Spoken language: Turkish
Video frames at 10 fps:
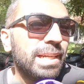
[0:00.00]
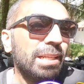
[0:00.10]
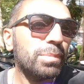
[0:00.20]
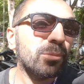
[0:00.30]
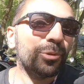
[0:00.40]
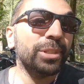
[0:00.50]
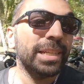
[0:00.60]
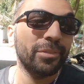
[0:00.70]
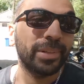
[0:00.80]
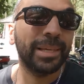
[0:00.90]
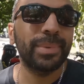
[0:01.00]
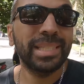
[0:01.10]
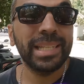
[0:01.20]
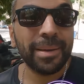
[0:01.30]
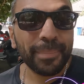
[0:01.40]
saat, bir buçuk saat falan bir
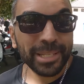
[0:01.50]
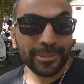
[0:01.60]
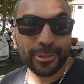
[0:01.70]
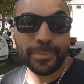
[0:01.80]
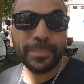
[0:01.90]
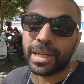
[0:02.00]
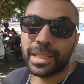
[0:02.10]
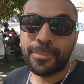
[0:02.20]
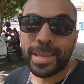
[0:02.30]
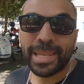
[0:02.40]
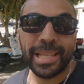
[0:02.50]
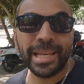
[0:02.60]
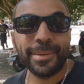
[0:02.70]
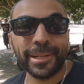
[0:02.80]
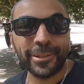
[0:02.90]
dinlenmek istiyorum. Bakalım beni
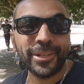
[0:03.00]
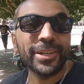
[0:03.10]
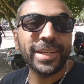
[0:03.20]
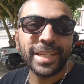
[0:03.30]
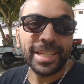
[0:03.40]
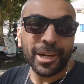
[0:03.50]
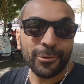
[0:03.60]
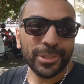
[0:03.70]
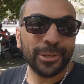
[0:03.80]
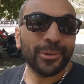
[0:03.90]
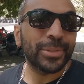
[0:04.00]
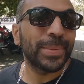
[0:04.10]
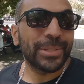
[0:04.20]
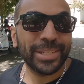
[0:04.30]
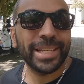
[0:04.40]
neler bekliyor. Havuzda
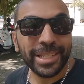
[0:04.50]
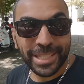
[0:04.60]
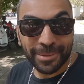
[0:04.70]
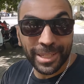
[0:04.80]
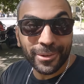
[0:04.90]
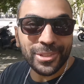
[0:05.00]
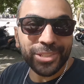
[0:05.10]
görüşmek üzere. Şimdilik